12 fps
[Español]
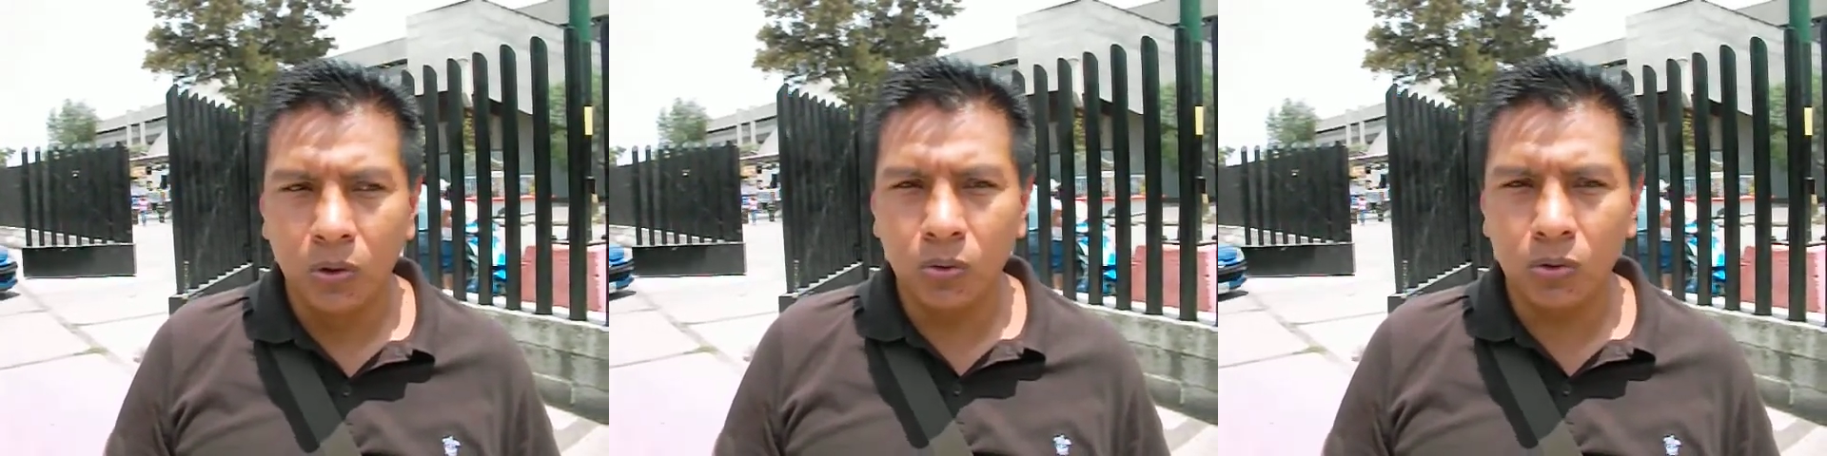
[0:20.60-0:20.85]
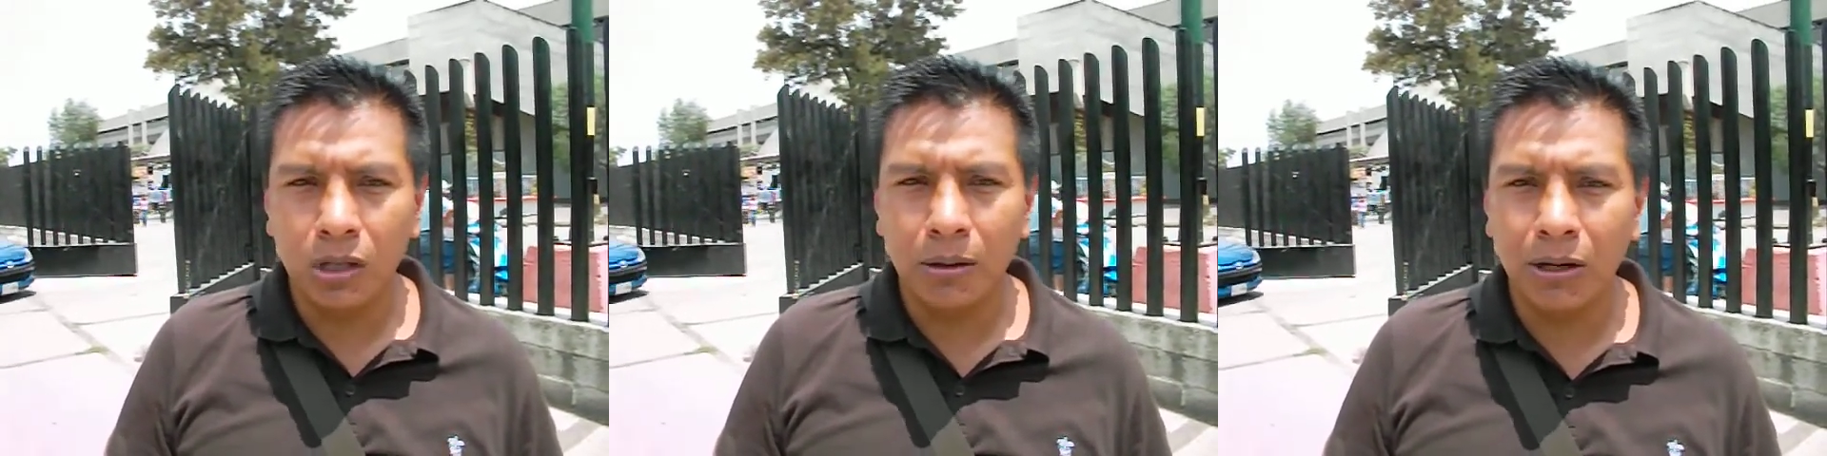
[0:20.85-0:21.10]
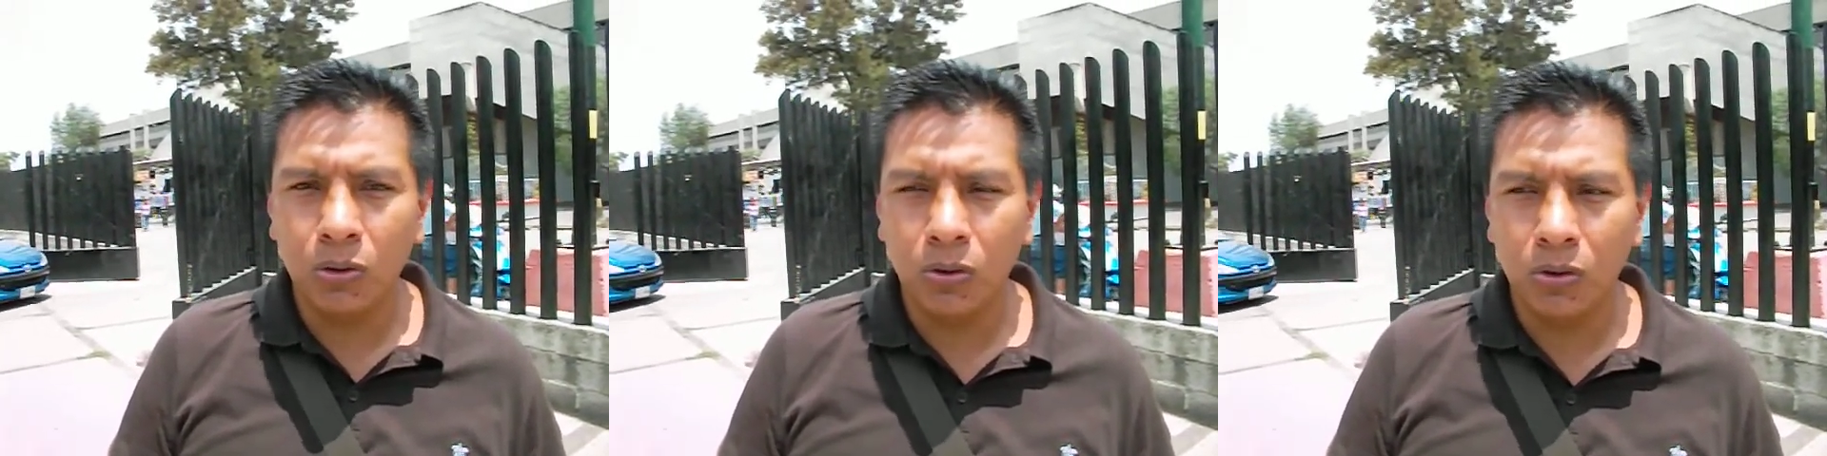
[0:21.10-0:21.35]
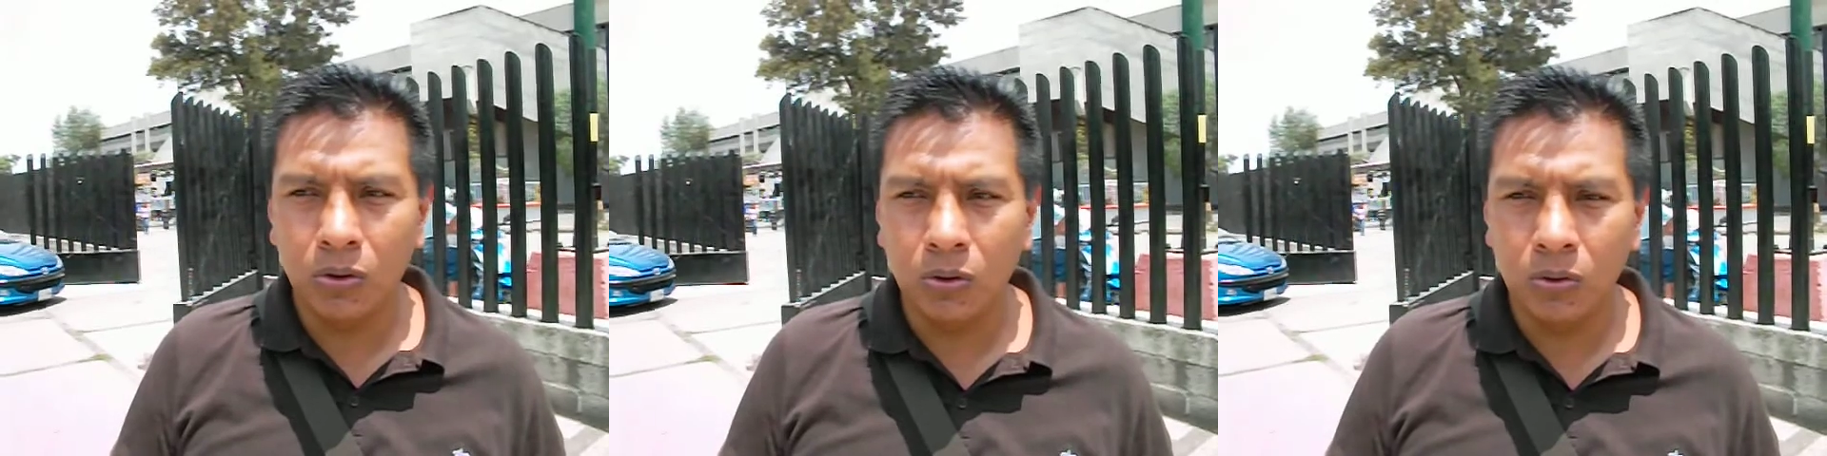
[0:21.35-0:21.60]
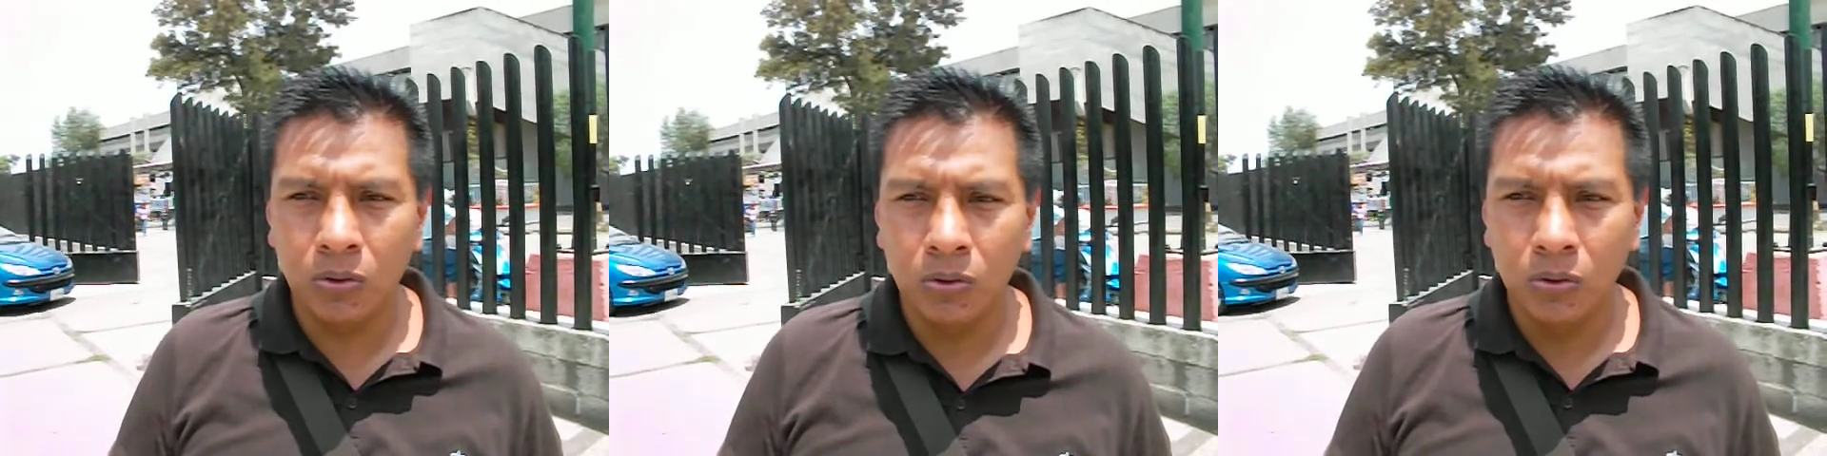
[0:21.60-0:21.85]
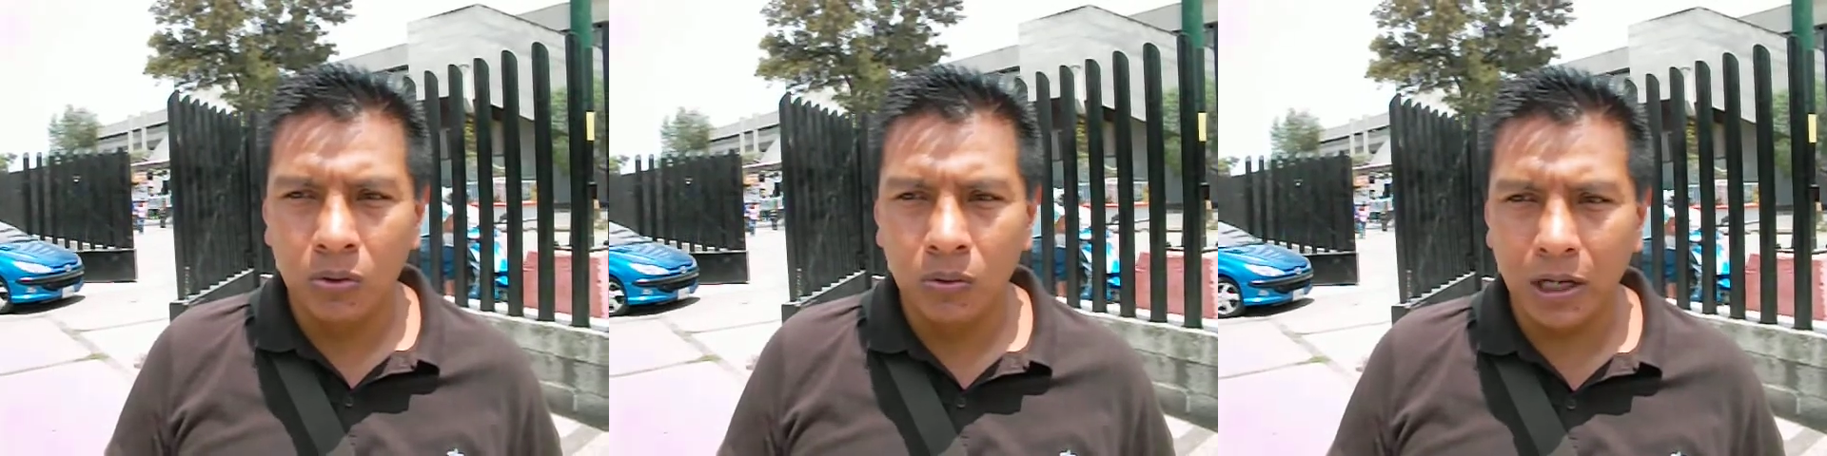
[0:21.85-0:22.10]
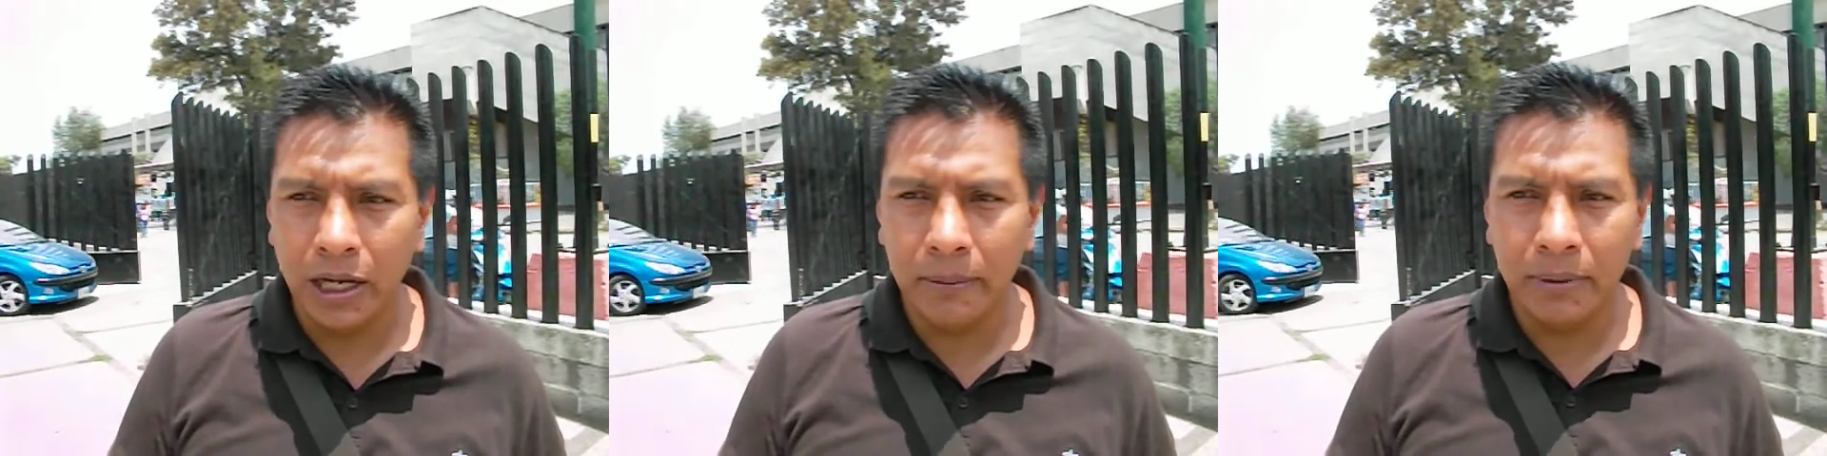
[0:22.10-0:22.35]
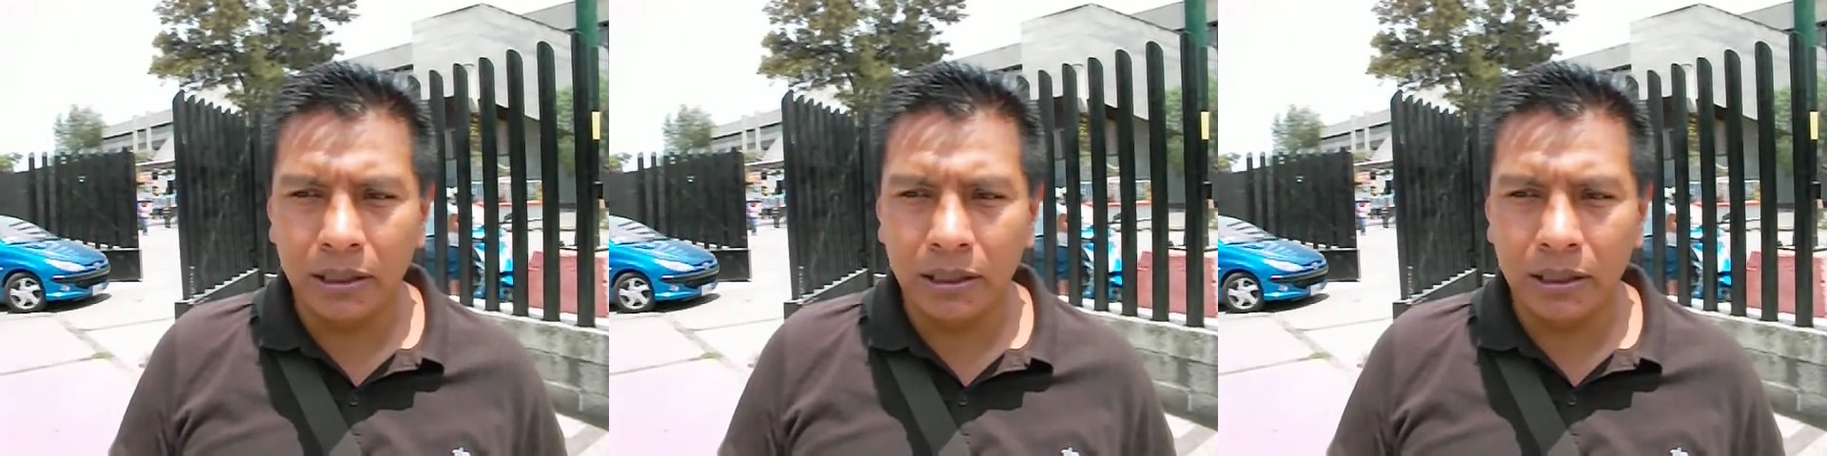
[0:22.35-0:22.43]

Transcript: un trabajo leve,